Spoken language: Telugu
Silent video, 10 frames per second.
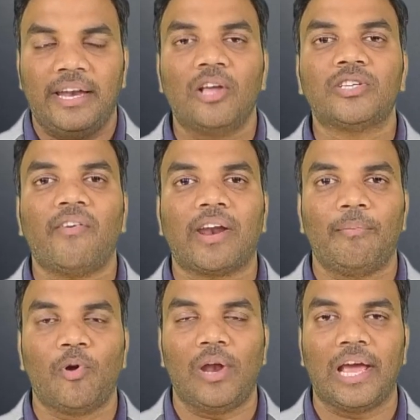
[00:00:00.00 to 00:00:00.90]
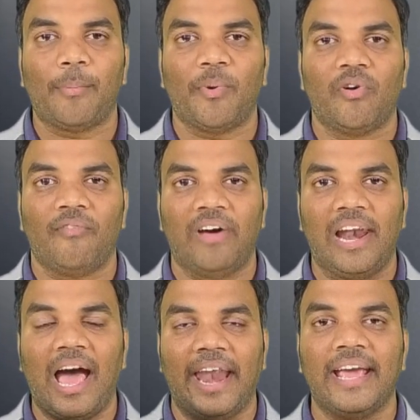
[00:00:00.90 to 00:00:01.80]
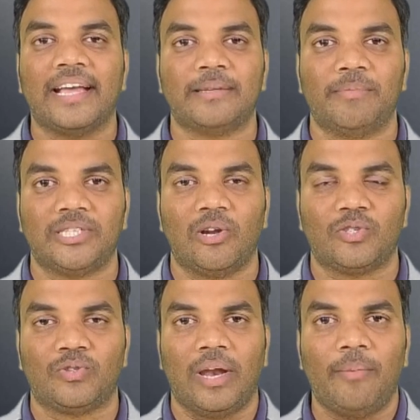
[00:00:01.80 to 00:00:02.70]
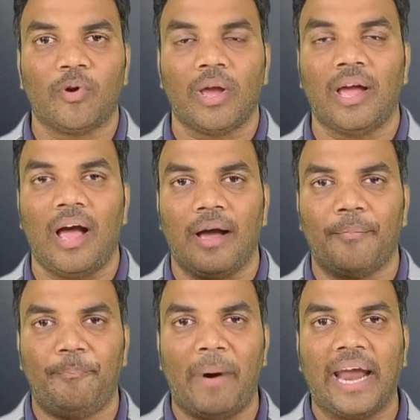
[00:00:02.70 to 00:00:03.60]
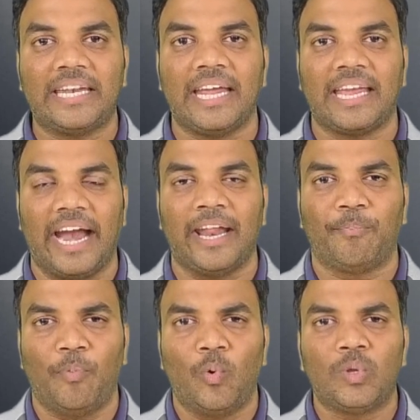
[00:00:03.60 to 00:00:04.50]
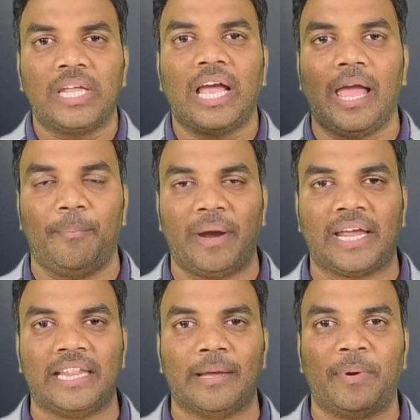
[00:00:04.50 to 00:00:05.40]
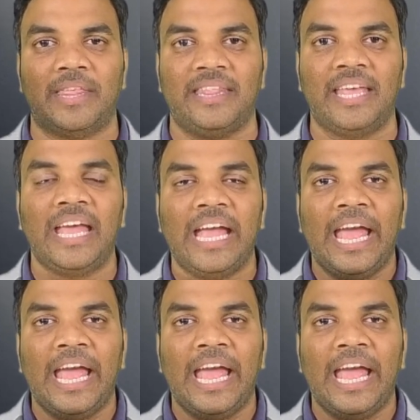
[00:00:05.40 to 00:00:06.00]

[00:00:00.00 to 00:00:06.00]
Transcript: నియోజకవర్గంలో లేకపోవడం వల్ల అనేక సమస్యలు వస్తున్నాయి ముఖ్యంగా పార్టీ క్యాడర్ పూర్తిగా ఇప్పటికే దెబ్బతింది